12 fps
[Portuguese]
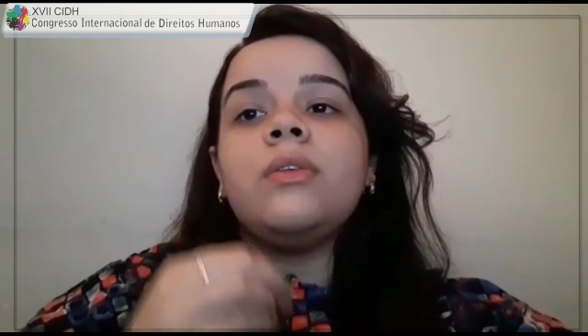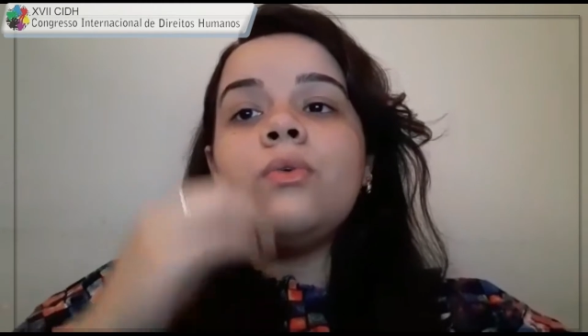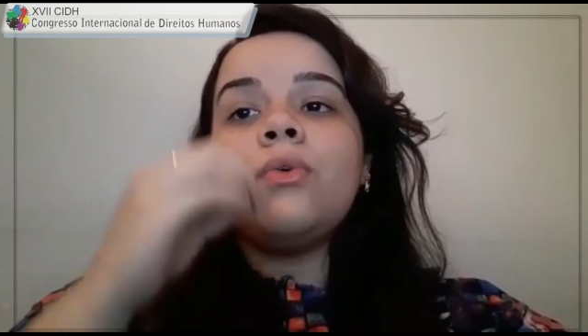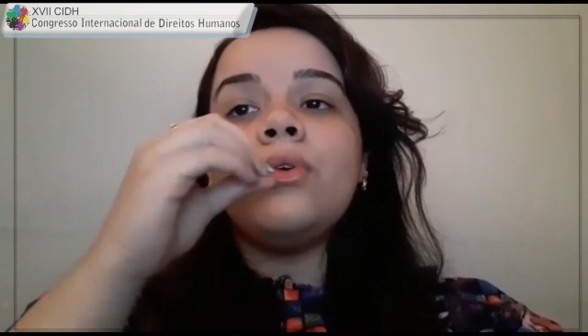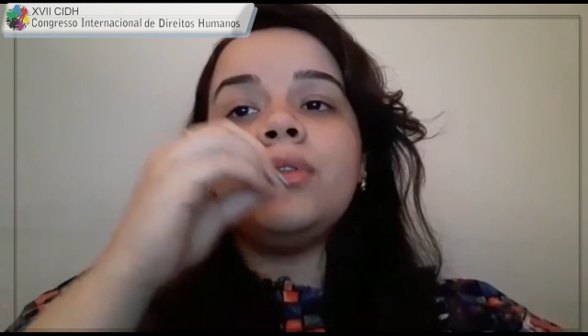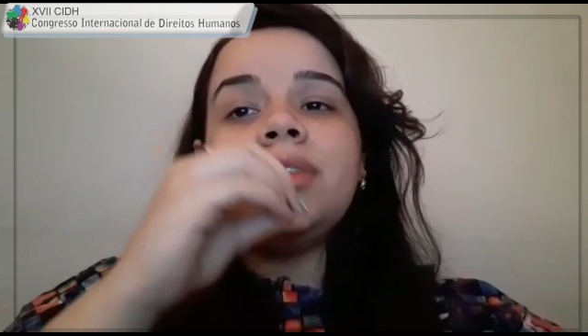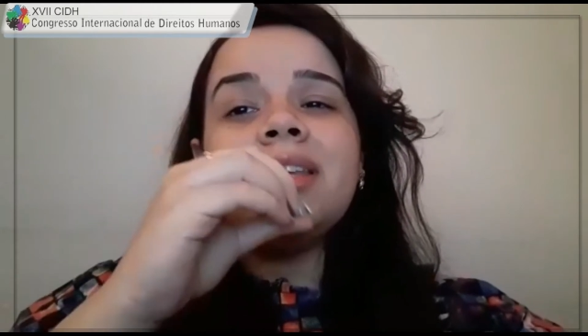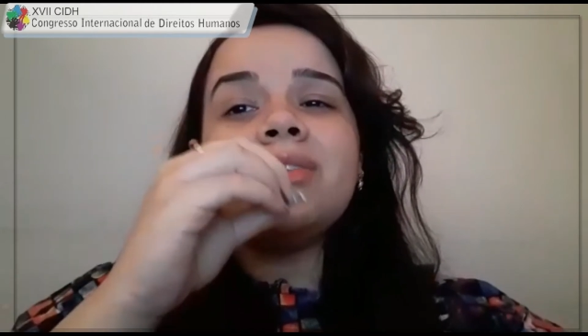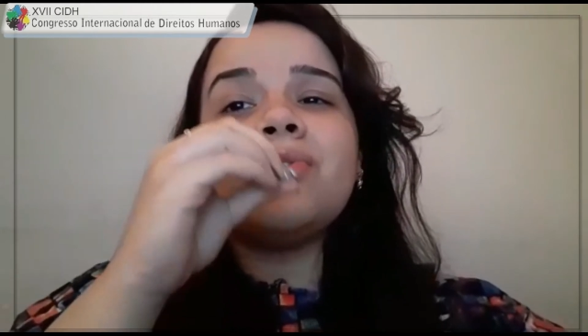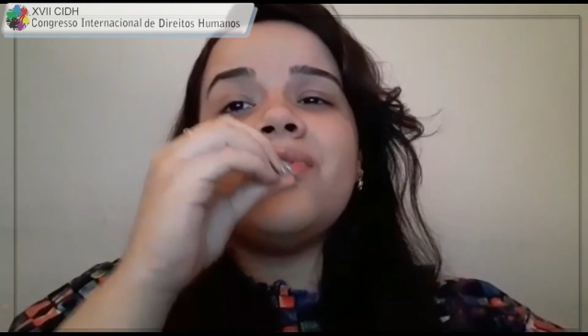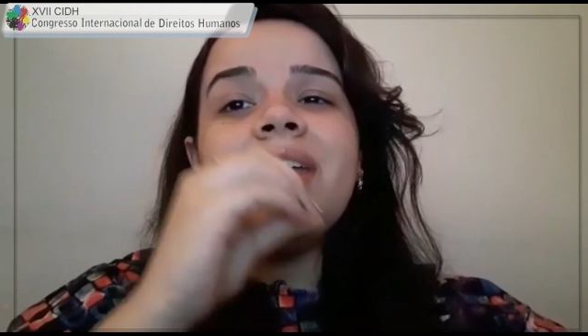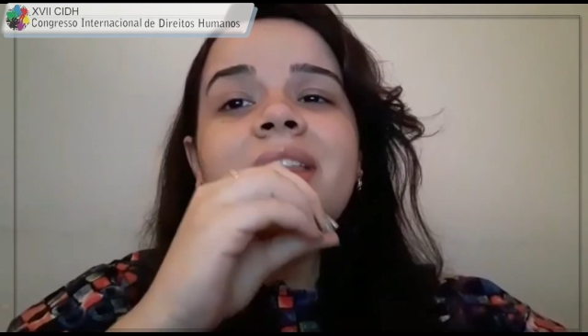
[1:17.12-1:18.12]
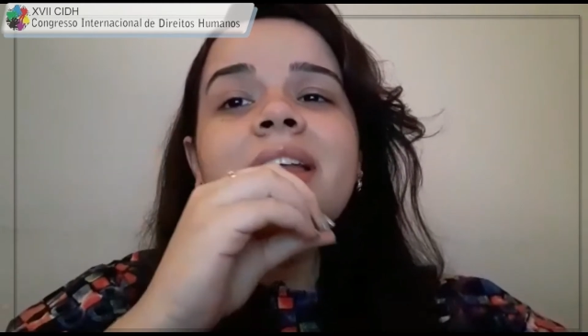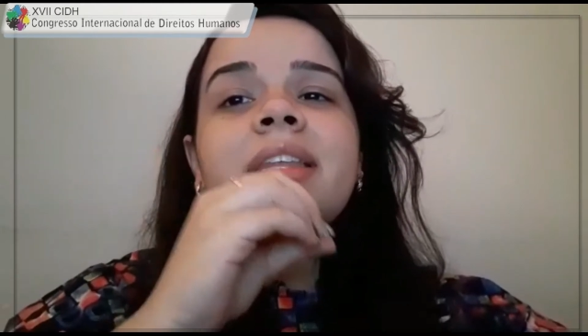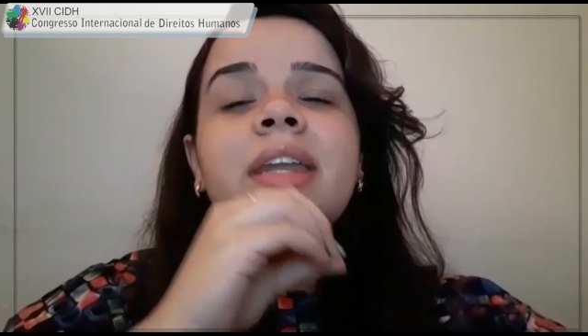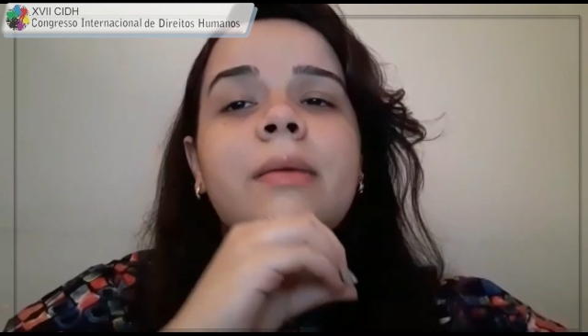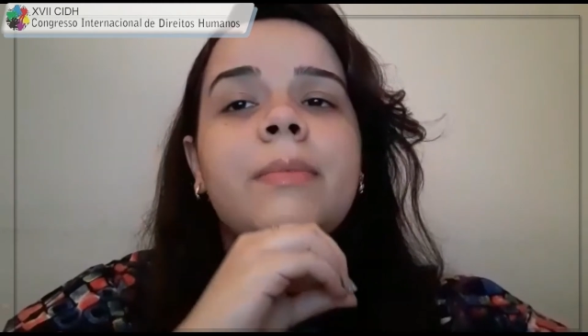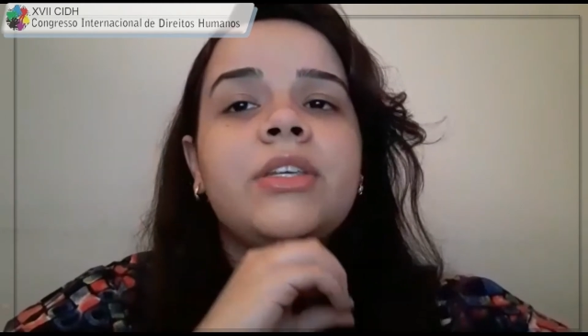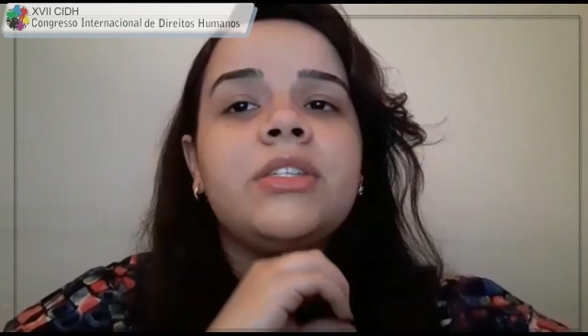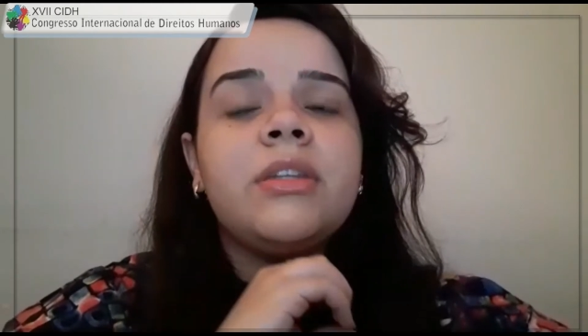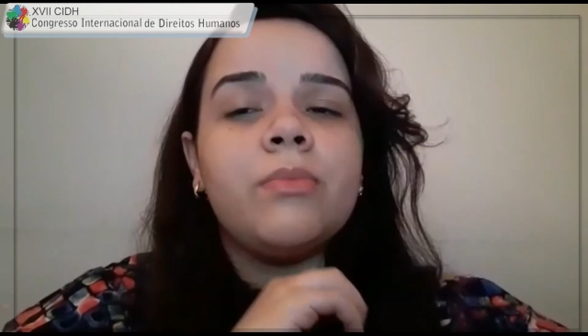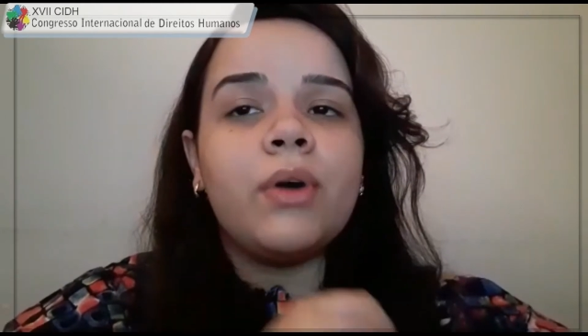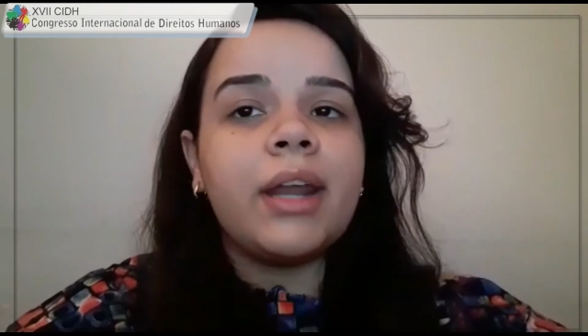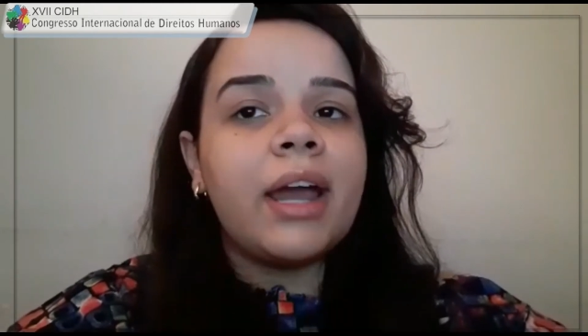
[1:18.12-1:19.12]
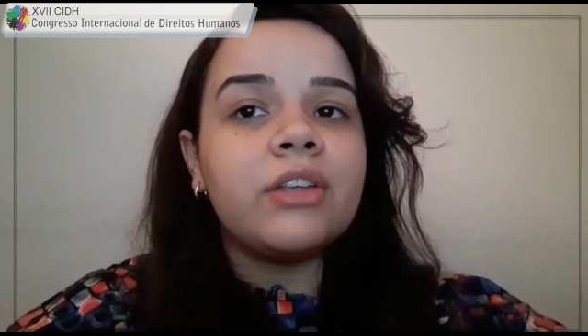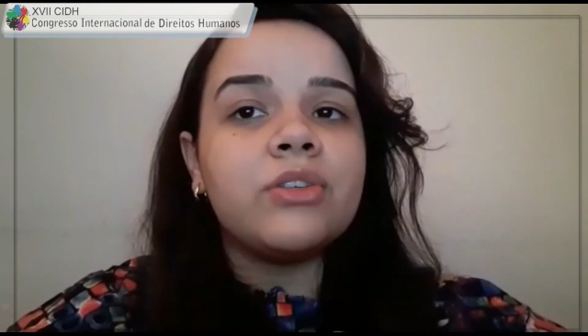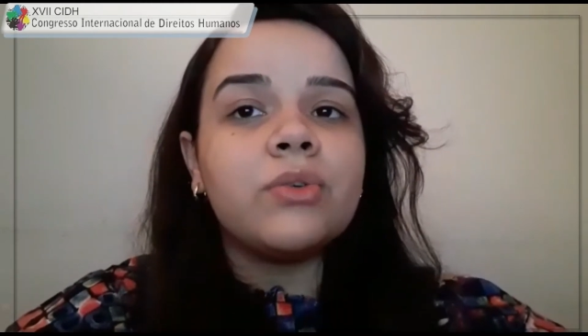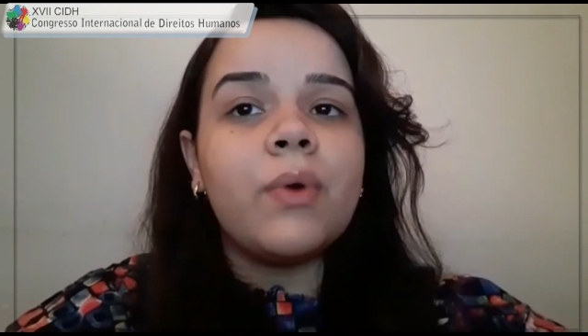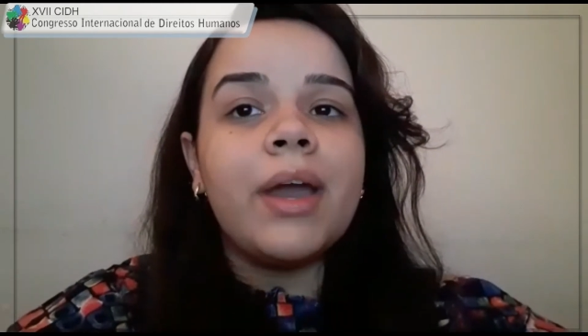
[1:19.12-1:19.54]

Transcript: contexto verdadeiramente democrático